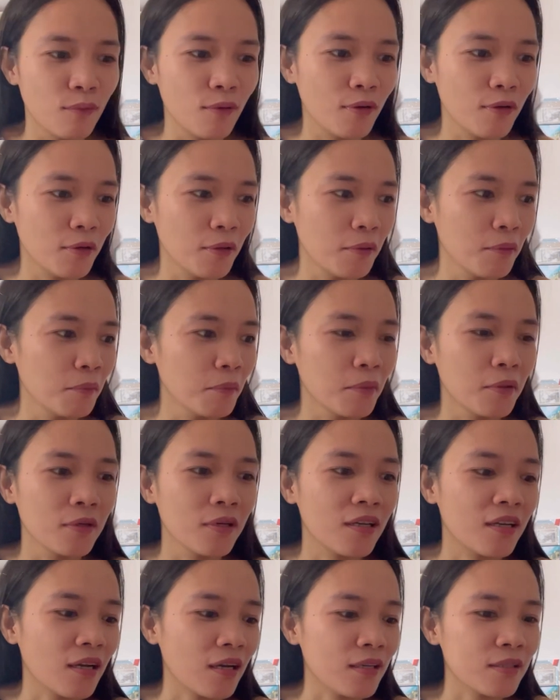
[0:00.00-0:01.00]
wala namang
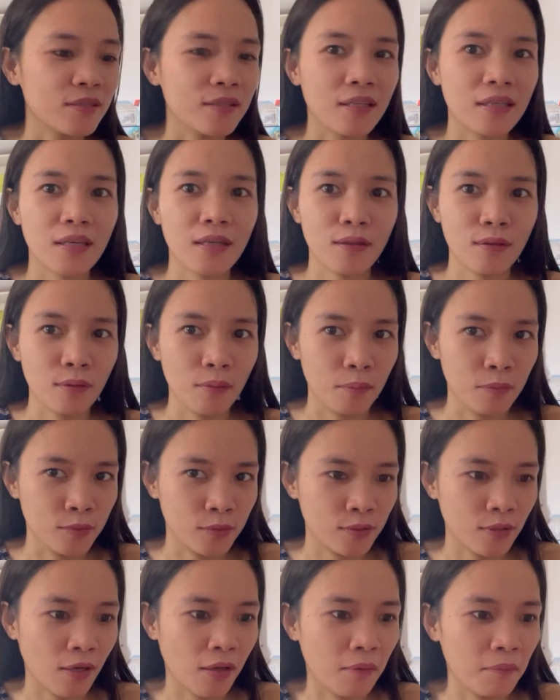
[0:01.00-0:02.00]
nagsasakit naman
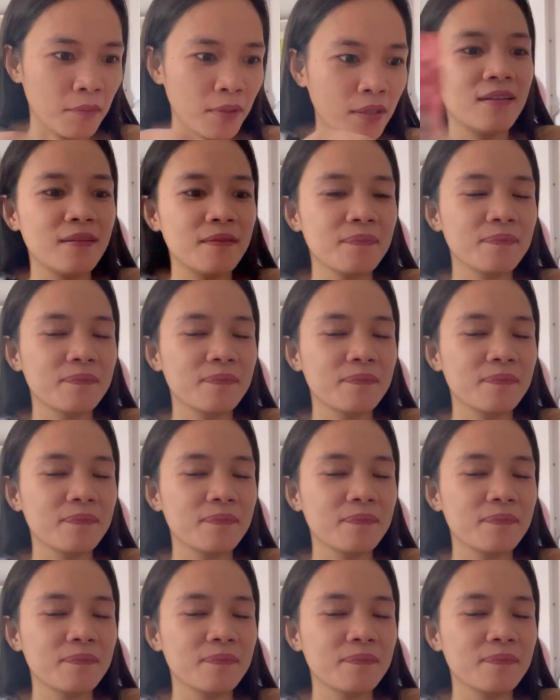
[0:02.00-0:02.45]
sa amin.